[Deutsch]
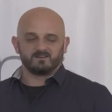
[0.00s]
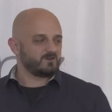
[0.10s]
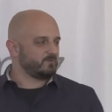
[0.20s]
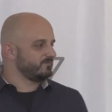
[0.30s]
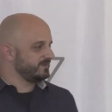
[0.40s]

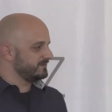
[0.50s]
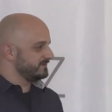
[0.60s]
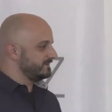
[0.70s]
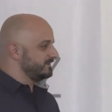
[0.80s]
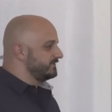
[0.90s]
Kommen wir
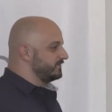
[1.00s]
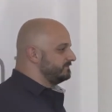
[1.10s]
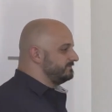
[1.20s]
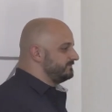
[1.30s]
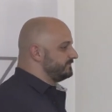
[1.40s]

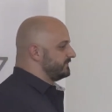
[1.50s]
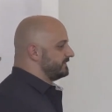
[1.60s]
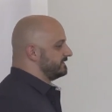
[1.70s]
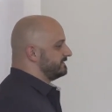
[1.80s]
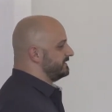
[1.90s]
zum
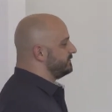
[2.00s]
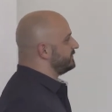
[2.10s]
Tipp